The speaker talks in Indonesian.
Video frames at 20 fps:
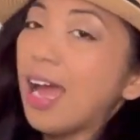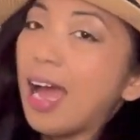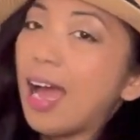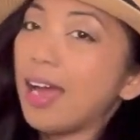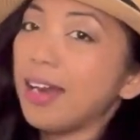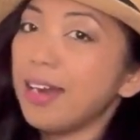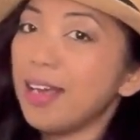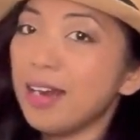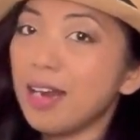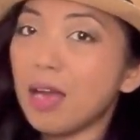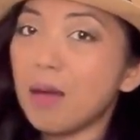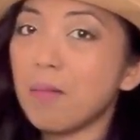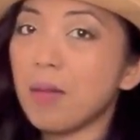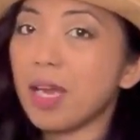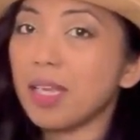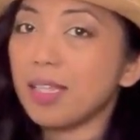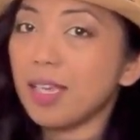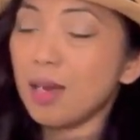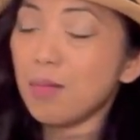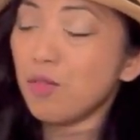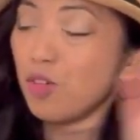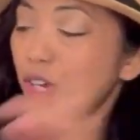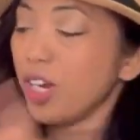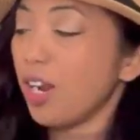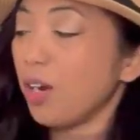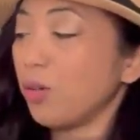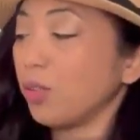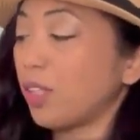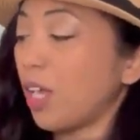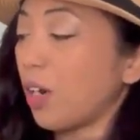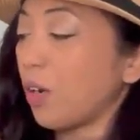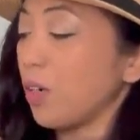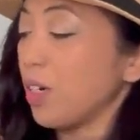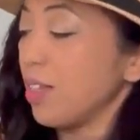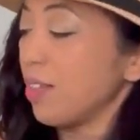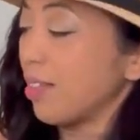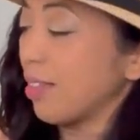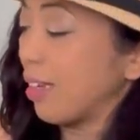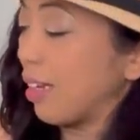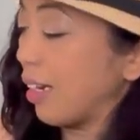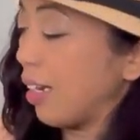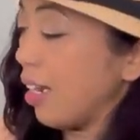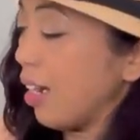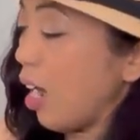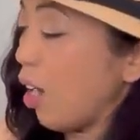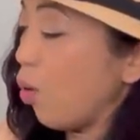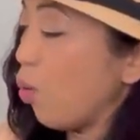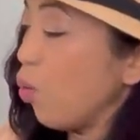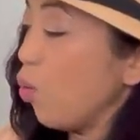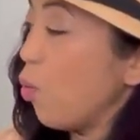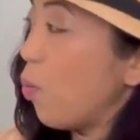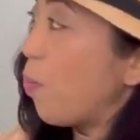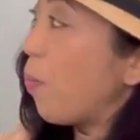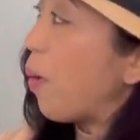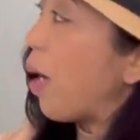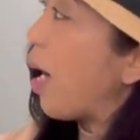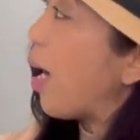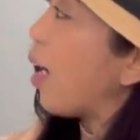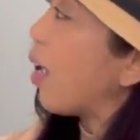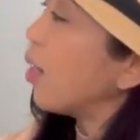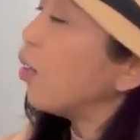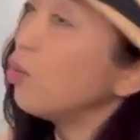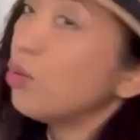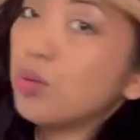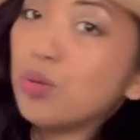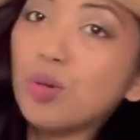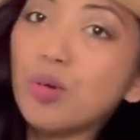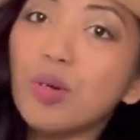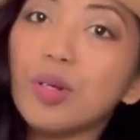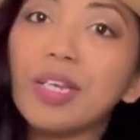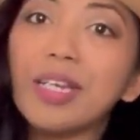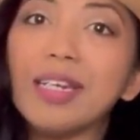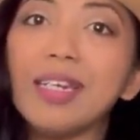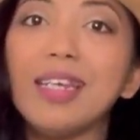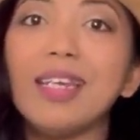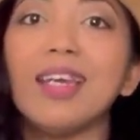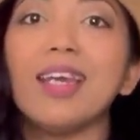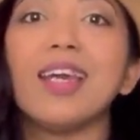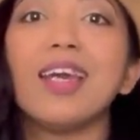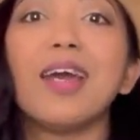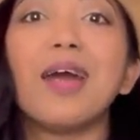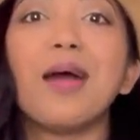ada namanya mungkin aku taruh di screen aku lupa aduh ini